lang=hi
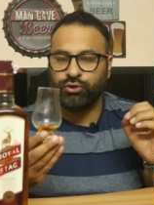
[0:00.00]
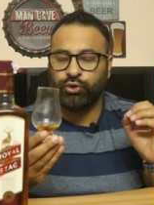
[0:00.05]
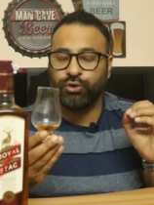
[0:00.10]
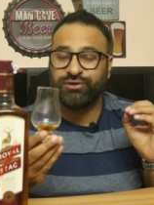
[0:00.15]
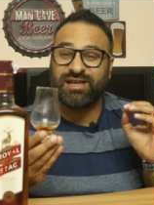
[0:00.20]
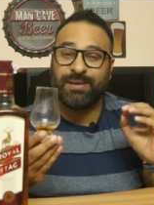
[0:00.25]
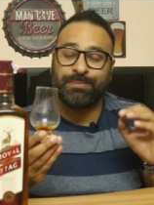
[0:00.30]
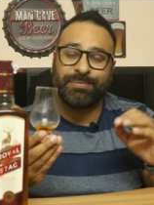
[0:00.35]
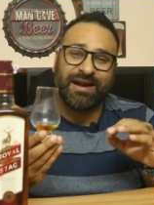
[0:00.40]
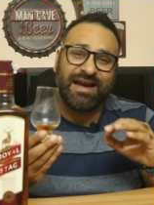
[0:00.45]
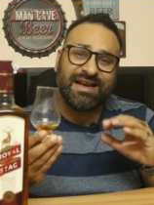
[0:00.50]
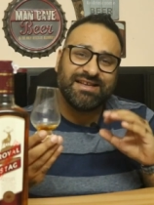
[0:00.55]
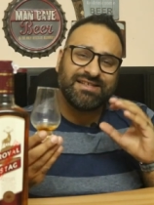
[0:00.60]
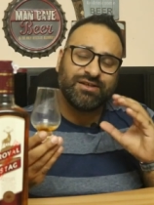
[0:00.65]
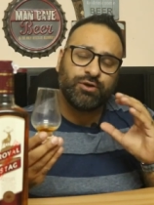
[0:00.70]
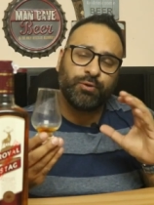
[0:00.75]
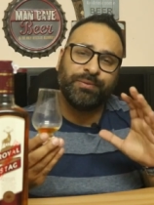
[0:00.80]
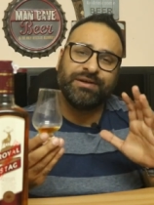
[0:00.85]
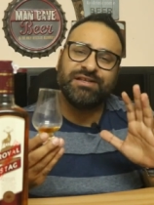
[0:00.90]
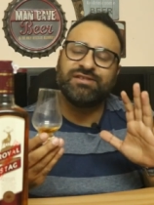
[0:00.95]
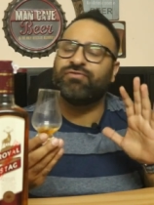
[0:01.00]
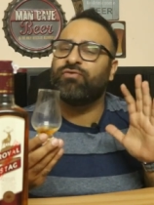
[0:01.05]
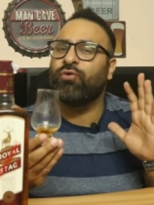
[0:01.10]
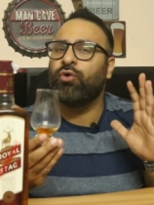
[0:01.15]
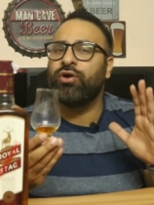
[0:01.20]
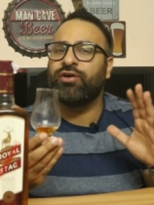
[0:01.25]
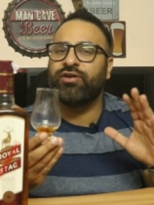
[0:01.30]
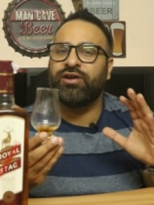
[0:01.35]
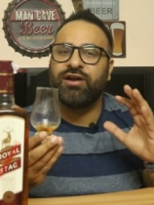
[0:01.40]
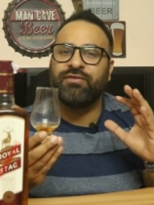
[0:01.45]
तो इसका प्राइस है रुपीज़
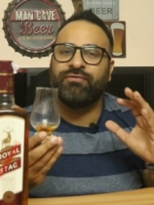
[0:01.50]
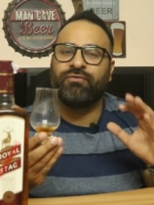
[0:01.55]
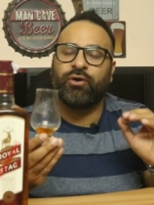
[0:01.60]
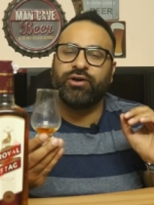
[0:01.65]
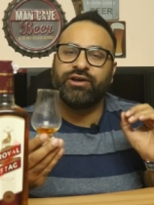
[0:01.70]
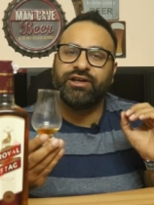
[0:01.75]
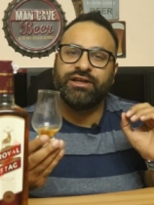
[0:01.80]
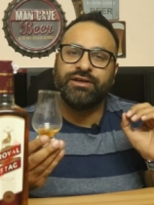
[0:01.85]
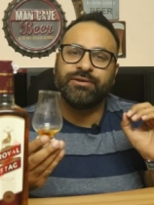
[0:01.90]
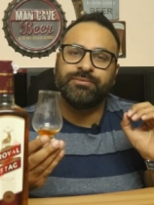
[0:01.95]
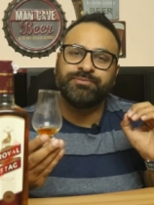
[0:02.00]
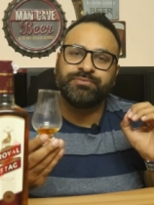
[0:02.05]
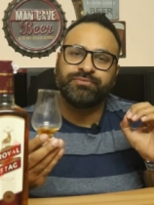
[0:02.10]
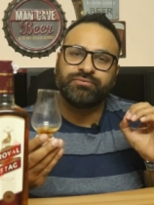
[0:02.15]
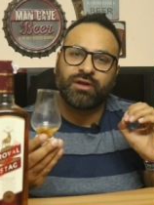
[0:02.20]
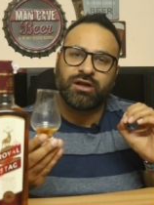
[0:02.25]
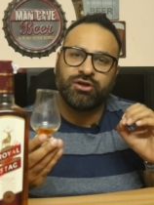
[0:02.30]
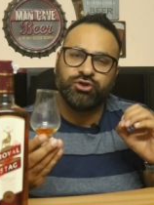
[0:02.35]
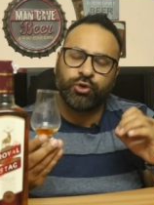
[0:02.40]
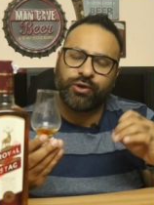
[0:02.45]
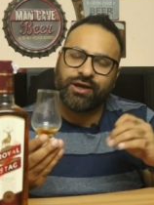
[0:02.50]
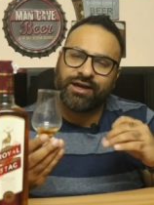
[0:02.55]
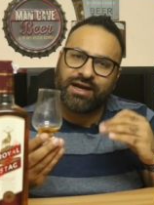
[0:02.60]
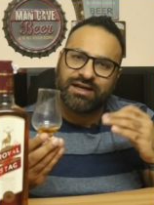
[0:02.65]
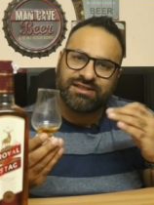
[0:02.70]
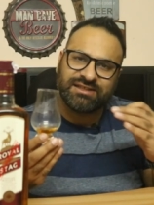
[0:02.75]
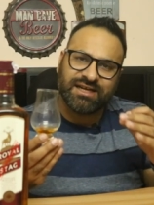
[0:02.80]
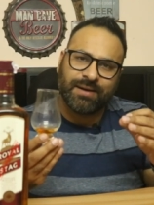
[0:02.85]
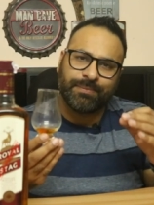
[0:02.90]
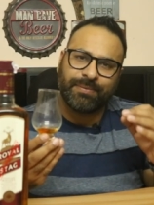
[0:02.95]
फोर हंड्रेड एंड फोर्टी जो कि
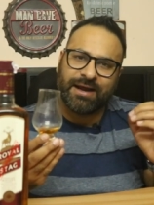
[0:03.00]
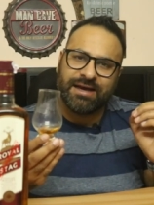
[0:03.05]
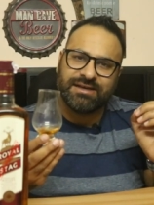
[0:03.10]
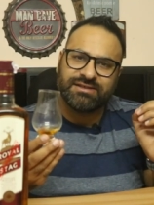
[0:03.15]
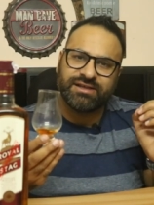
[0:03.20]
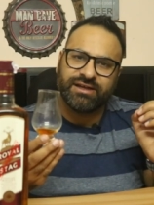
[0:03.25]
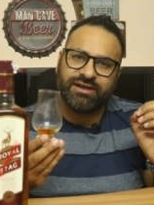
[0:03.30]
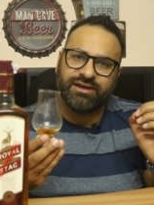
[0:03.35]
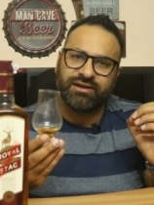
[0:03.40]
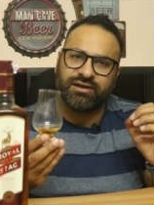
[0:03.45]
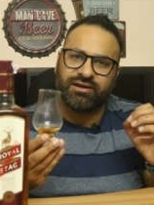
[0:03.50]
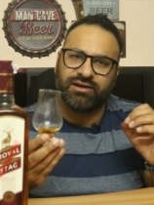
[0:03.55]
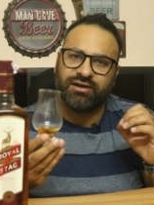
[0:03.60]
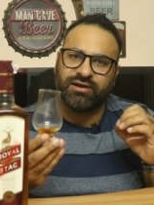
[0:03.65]
एक अच्छा प्राइस है